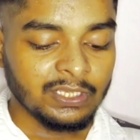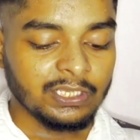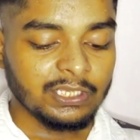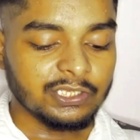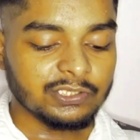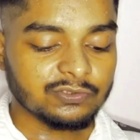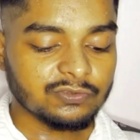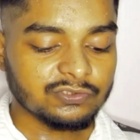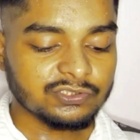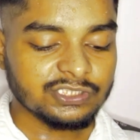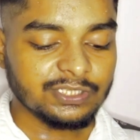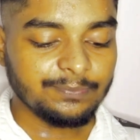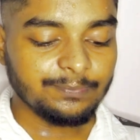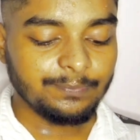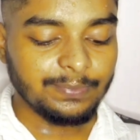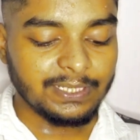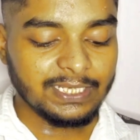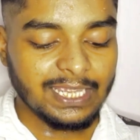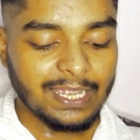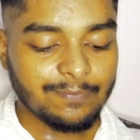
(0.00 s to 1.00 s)
इसको
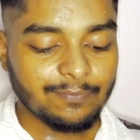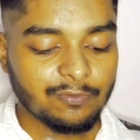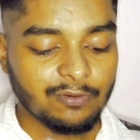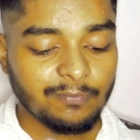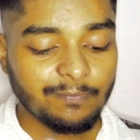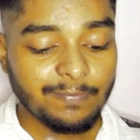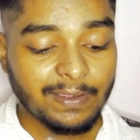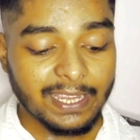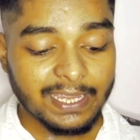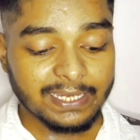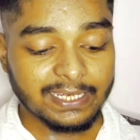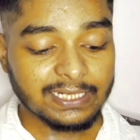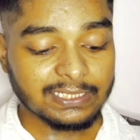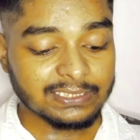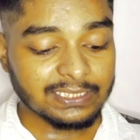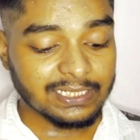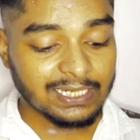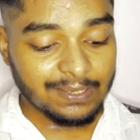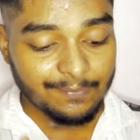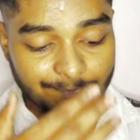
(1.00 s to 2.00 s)
सिंपली आपको बैक कर
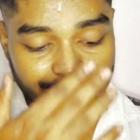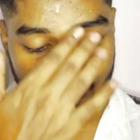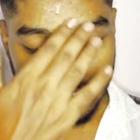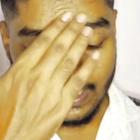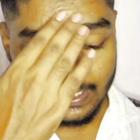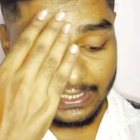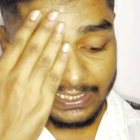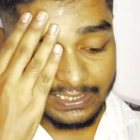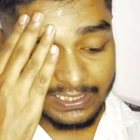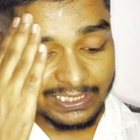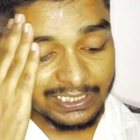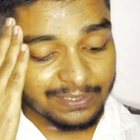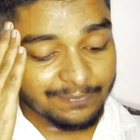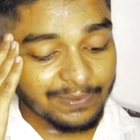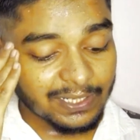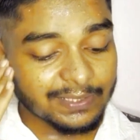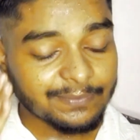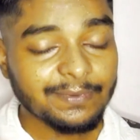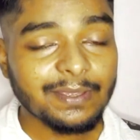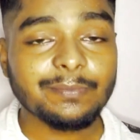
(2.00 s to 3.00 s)
देना है बैक करने के
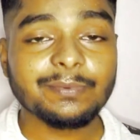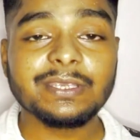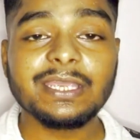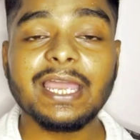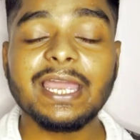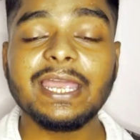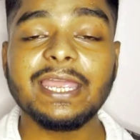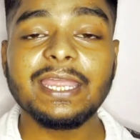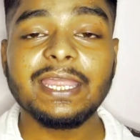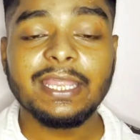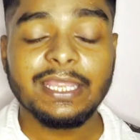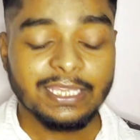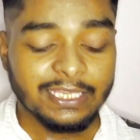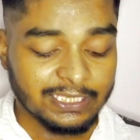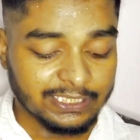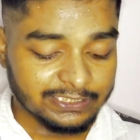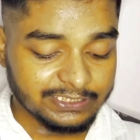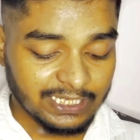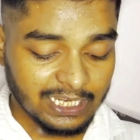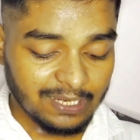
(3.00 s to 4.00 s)
बाद में अब क्या है
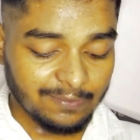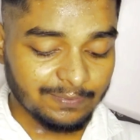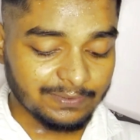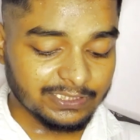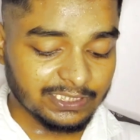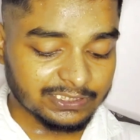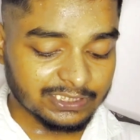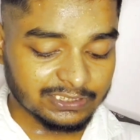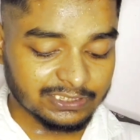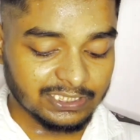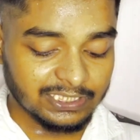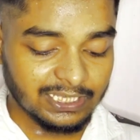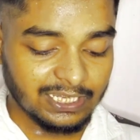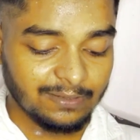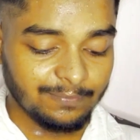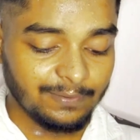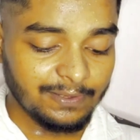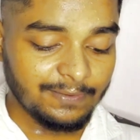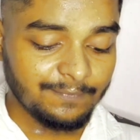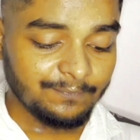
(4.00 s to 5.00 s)
यहाँ पे देख सकते हैं यहाँ
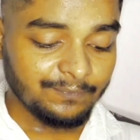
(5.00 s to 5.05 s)
पे